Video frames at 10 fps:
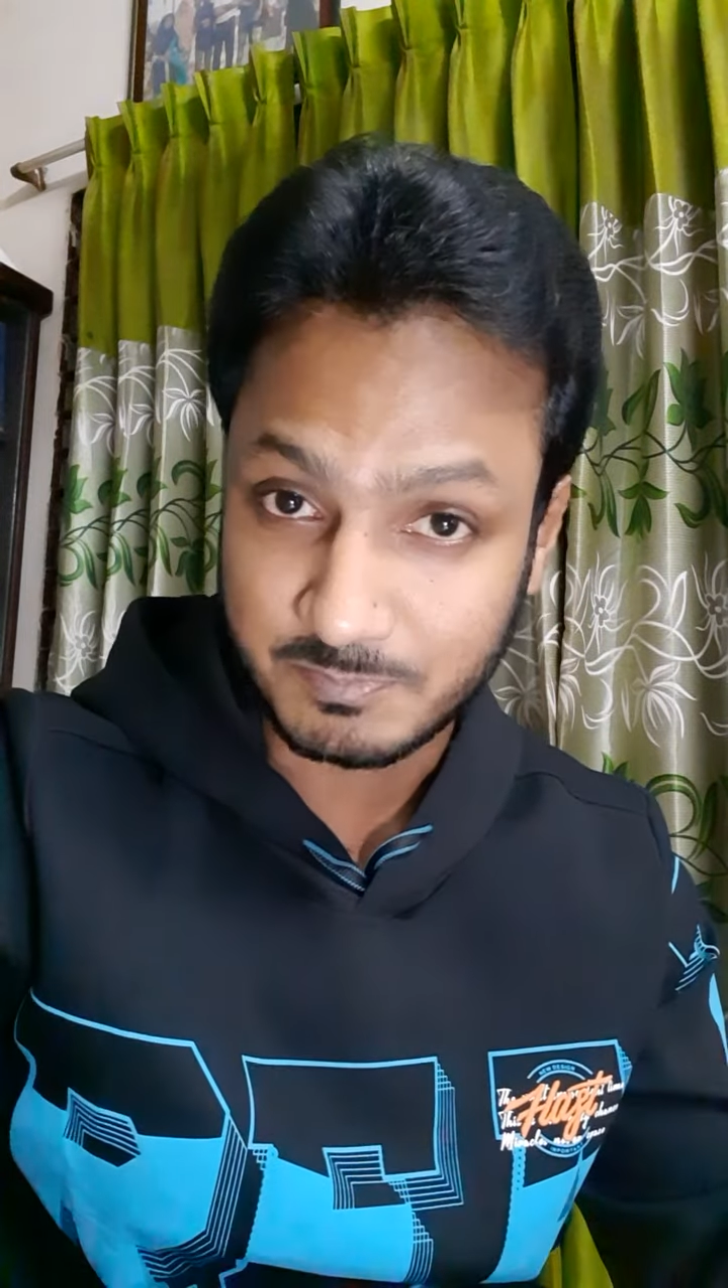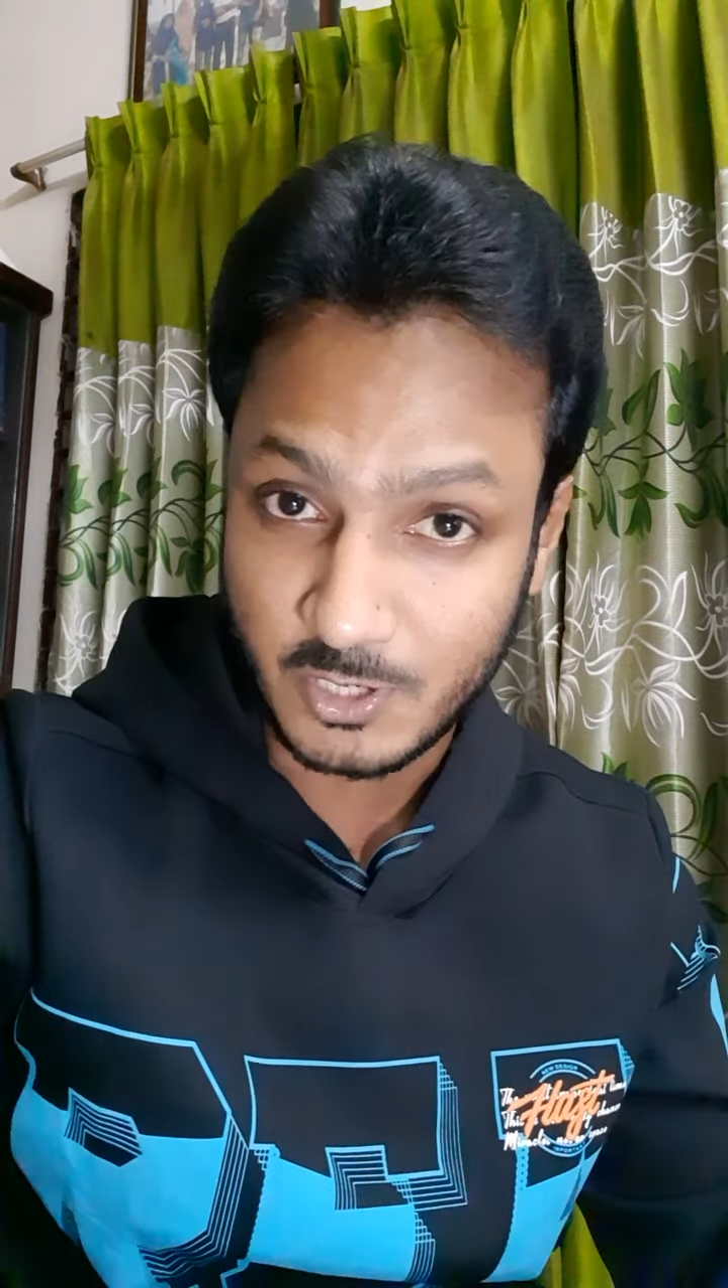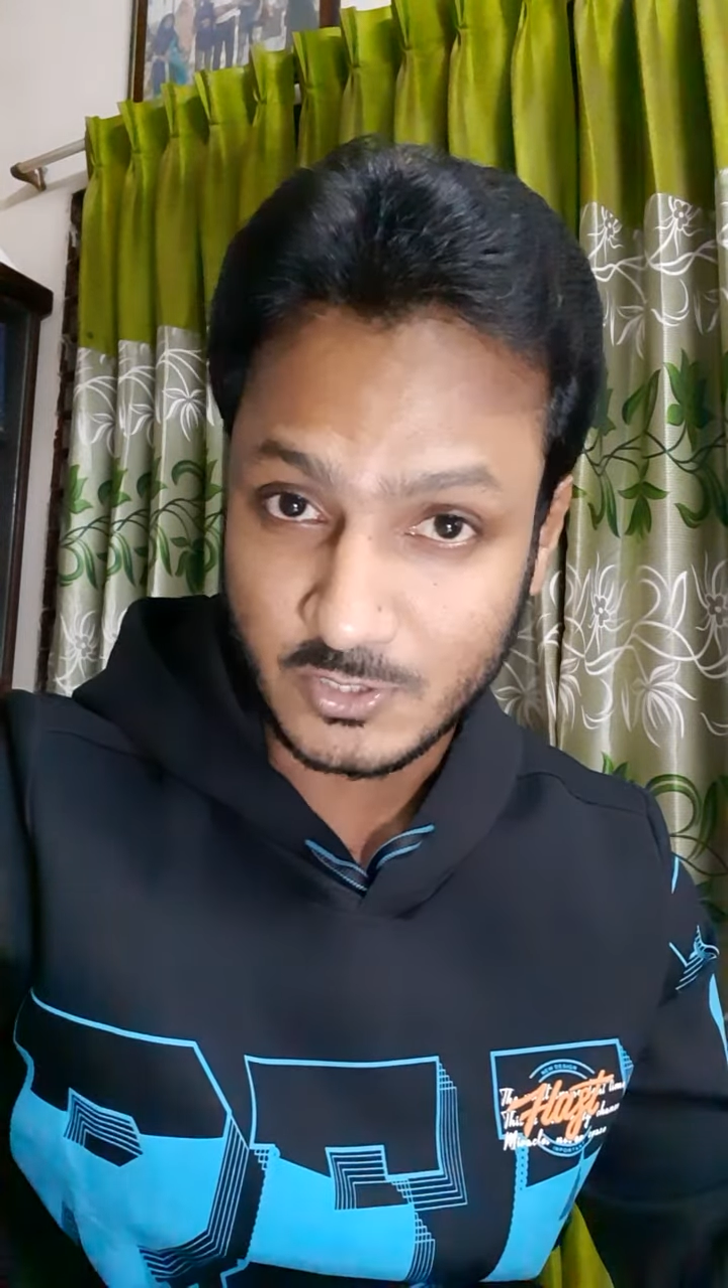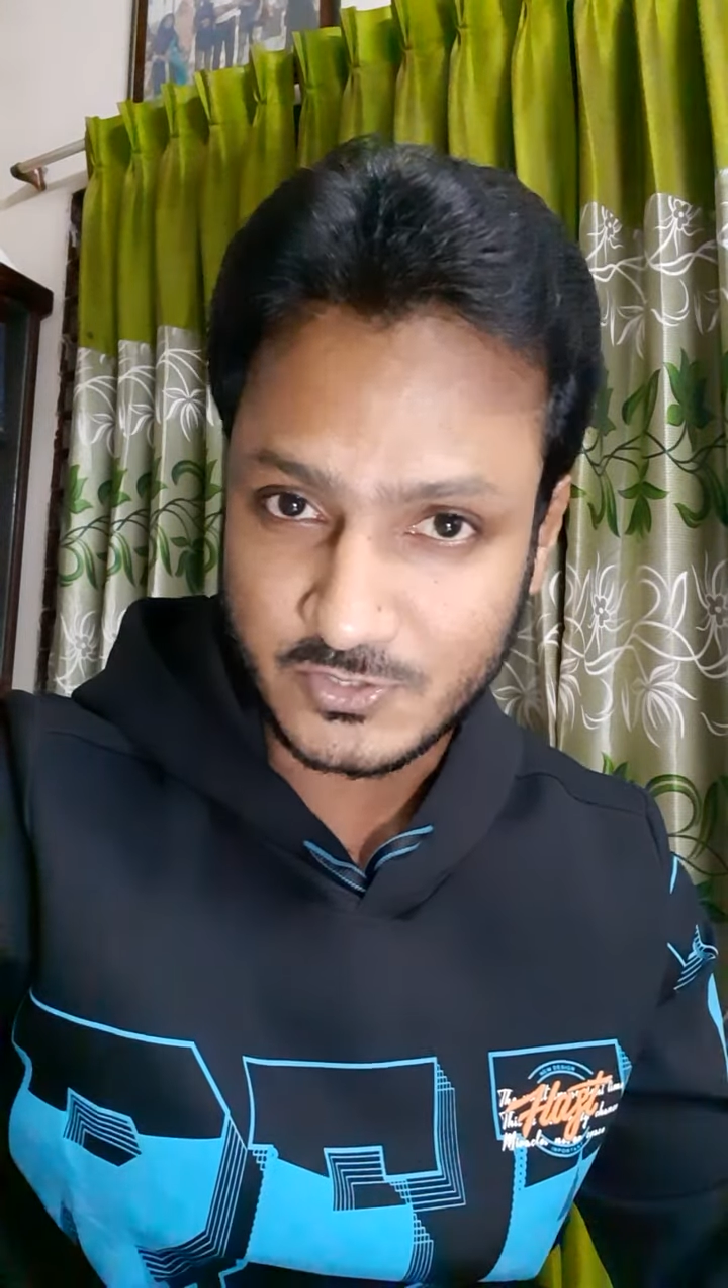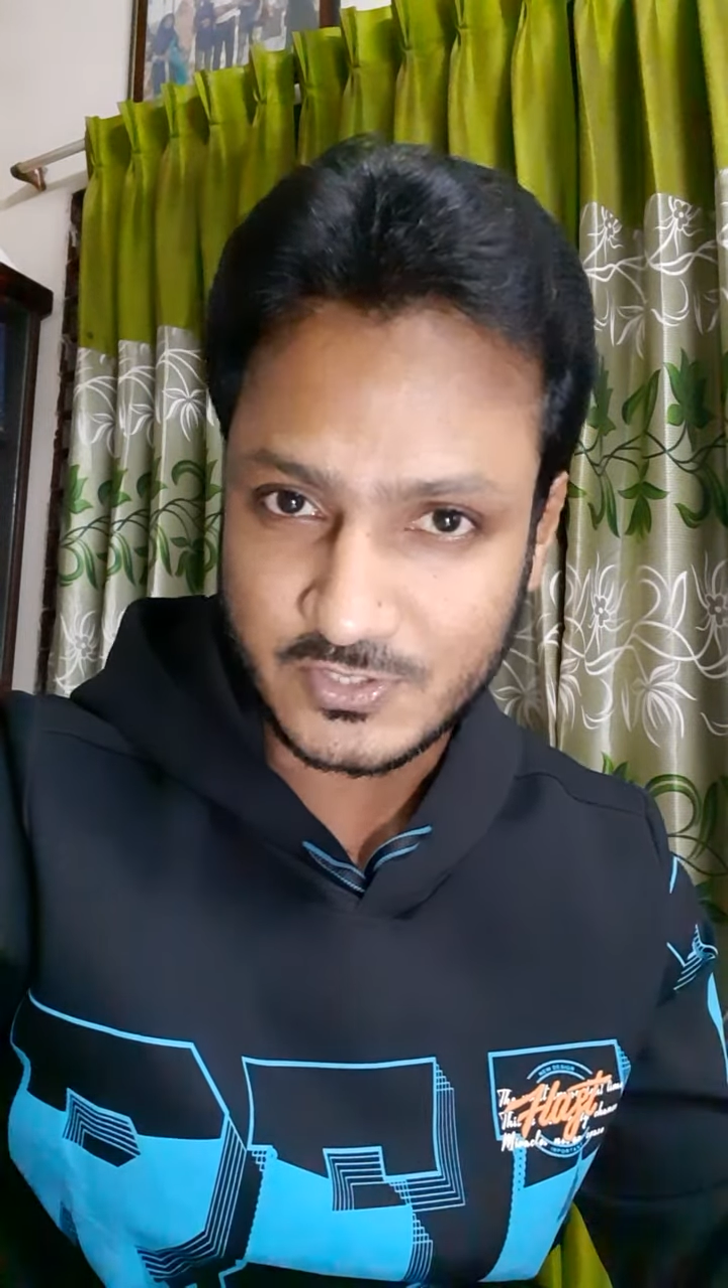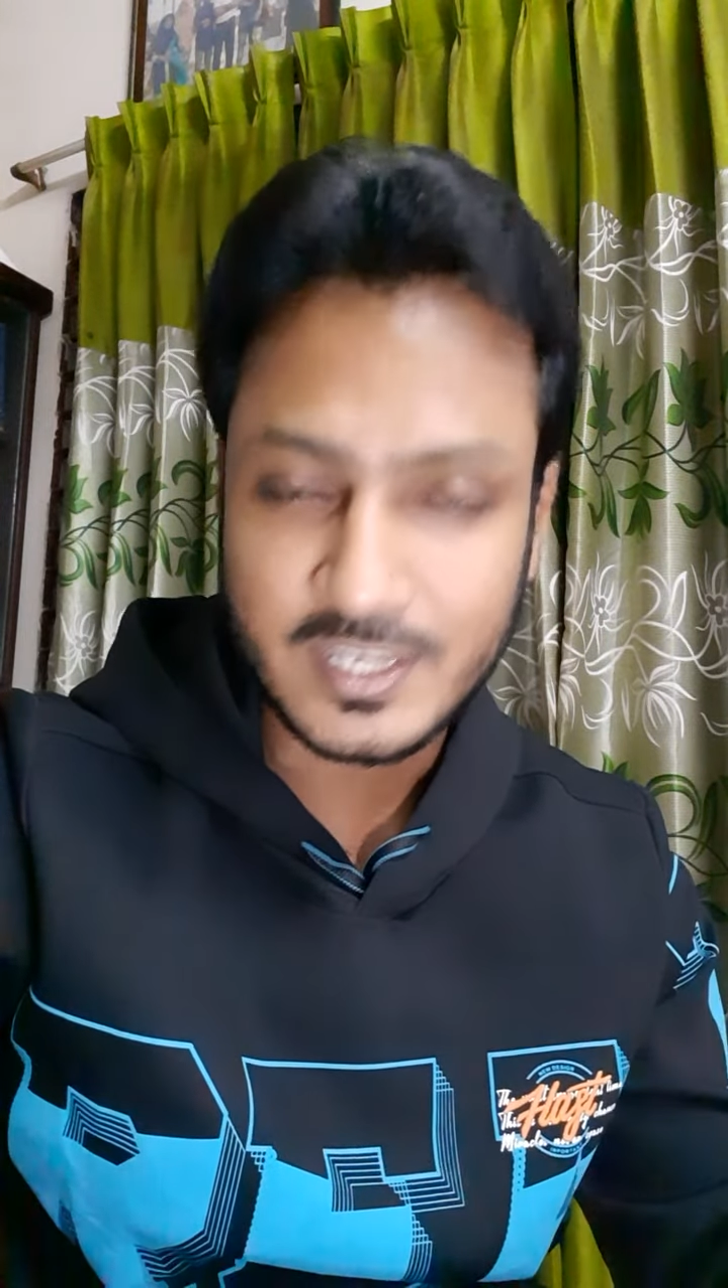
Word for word: বস